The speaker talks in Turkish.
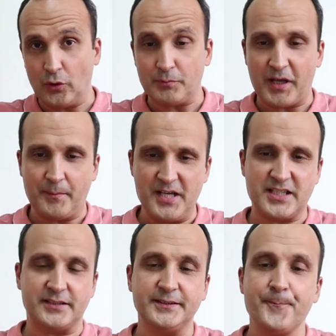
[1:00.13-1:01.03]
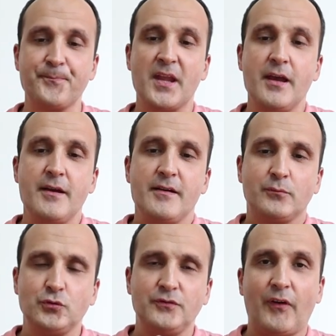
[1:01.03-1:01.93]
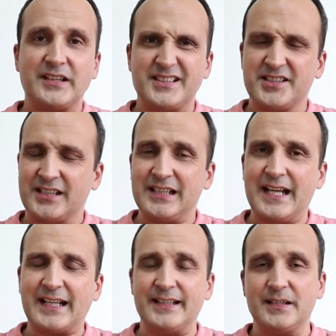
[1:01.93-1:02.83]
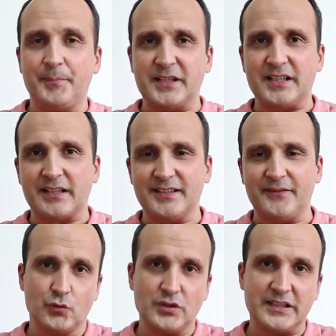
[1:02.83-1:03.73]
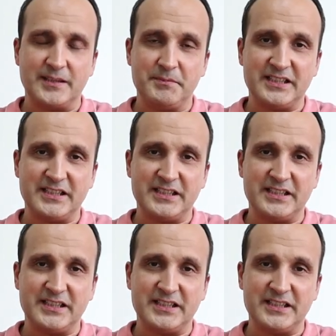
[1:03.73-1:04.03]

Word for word: olmaya başladı. Bunu farklı şekillerde yapanlar da var. Bunlardan